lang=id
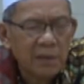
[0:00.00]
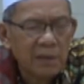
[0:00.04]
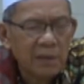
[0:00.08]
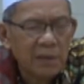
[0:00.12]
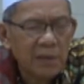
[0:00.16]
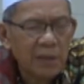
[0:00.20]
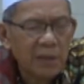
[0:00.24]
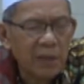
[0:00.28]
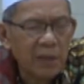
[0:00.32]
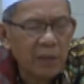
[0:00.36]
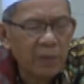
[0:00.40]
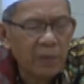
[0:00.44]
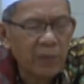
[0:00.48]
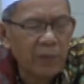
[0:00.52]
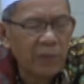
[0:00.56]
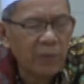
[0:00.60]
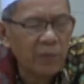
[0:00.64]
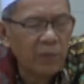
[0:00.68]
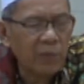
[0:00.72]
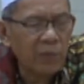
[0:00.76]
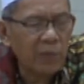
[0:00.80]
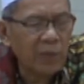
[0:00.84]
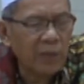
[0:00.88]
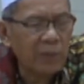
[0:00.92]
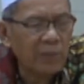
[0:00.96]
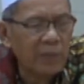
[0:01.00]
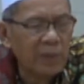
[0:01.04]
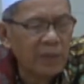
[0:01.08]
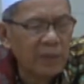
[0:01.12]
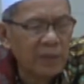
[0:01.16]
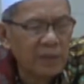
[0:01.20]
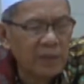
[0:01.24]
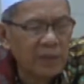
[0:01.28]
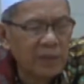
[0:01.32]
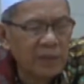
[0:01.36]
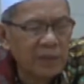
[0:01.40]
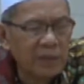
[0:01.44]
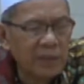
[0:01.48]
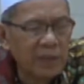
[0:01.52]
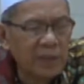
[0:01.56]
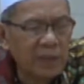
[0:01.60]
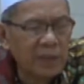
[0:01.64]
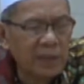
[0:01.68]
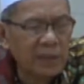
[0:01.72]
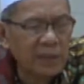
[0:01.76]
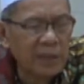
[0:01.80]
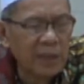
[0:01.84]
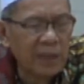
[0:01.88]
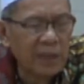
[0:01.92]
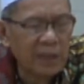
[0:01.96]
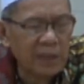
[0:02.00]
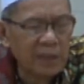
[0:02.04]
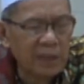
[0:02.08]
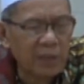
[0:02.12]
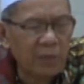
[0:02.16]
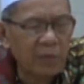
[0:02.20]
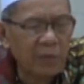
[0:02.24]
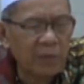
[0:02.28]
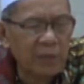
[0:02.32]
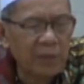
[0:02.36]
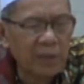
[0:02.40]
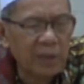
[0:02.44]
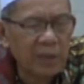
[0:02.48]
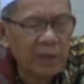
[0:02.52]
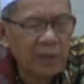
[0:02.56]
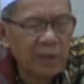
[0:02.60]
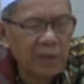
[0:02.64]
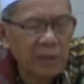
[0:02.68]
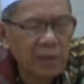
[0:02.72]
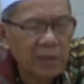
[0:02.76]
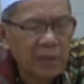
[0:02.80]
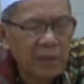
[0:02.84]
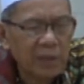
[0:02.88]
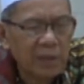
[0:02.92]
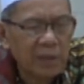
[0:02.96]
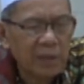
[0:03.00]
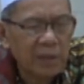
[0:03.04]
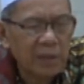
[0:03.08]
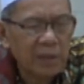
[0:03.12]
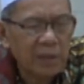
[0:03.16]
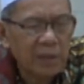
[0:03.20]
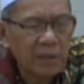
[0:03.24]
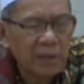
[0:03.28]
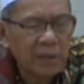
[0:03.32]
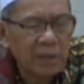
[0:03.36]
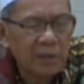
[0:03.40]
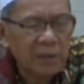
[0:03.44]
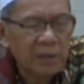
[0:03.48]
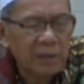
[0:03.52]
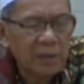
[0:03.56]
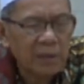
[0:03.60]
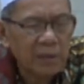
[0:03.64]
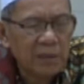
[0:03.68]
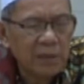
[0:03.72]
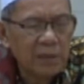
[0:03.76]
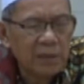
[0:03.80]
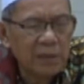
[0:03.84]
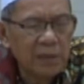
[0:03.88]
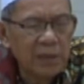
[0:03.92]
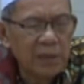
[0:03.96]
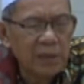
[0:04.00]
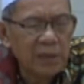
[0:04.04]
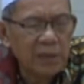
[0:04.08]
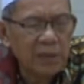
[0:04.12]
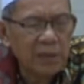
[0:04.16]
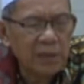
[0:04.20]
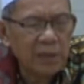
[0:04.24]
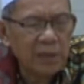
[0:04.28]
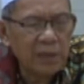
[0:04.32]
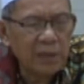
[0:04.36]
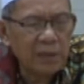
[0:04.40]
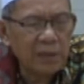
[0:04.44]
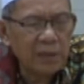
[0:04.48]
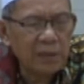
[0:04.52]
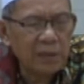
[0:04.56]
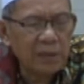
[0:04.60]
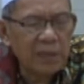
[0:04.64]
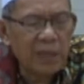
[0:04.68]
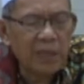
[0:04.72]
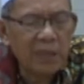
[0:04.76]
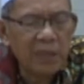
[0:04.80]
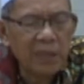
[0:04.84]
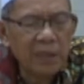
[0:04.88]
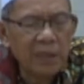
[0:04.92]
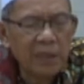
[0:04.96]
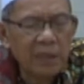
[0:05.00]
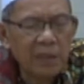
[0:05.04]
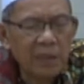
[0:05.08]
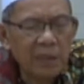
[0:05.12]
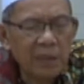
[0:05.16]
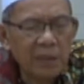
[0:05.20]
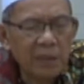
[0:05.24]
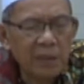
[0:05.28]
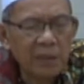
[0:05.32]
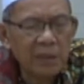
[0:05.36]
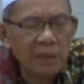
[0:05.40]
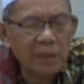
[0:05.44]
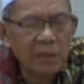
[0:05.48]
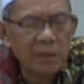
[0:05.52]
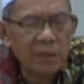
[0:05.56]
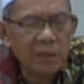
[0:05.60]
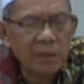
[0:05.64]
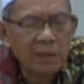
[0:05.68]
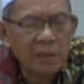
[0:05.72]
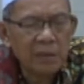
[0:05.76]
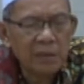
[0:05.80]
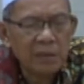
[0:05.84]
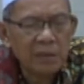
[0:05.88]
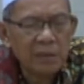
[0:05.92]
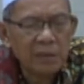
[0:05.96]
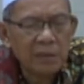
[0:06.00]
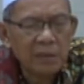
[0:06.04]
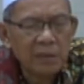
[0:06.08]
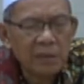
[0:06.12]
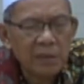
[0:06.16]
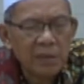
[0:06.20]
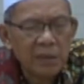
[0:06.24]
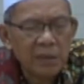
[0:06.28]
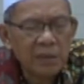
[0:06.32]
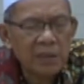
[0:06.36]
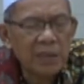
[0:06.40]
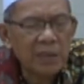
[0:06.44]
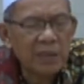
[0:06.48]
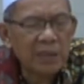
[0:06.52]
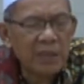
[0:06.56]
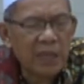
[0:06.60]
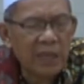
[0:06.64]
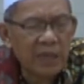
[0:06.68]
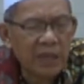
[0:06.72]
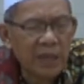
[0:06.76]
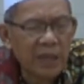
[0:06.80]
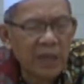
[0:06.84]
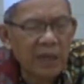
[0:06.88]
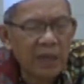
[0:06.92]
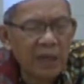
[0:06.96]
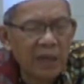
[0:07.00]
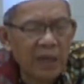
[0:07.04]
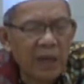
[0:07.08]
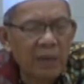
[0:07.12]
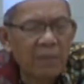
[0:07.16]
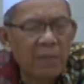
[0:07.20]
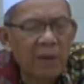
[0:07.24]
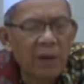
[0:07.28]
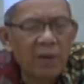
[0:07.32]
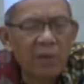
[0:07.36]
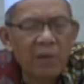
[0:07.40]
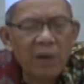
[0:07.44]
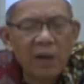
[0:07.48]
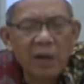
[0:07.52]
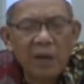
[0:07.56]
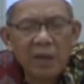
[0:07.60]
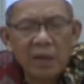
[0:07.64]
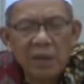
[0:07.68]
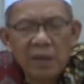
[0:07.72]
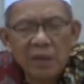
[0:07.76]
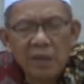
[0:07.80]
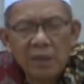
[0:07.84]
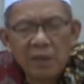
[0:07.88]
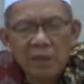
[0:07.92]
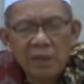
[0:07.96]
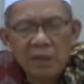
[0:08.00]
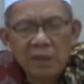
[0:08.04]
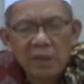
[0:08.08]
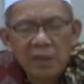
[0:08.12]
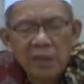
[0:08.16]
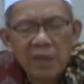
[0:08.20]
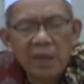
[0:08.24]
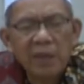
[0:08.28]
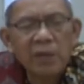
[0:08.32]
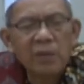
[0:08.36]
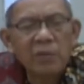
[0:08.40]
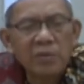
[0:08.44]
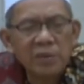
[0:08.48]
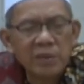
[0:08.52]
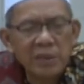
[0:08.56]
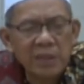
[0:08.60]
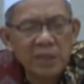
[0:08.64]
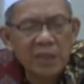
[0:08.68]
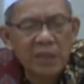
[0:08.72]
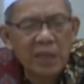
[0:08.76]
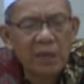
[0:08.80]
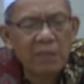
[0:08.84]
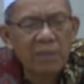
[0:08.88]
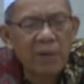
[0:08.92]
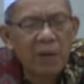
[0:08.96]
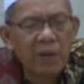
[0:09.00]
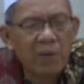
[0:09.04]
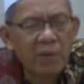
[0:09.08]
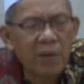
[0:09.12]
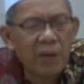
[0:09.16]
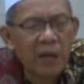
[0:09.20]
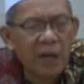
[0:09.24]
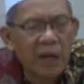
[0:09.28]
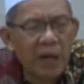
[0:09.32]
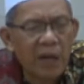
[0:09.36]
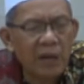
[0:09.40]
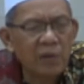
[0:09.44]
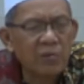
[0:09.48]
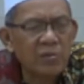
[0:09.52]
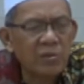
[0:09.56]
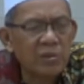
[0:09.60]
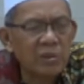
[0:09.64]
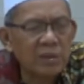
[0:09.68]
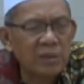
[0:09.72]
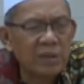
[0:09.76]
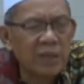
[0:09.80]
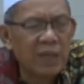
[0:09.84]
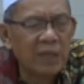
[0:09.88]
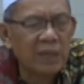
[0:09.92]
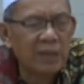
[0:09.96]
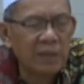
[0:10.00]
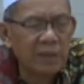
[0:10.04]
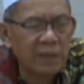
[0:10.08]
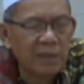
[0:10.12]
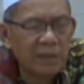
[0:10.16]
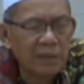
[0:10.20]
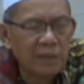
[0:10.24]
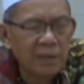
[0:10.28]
di pegunungan mah teh sering ketemu teh si cai si tanah kabawa erosi kabawa arus cai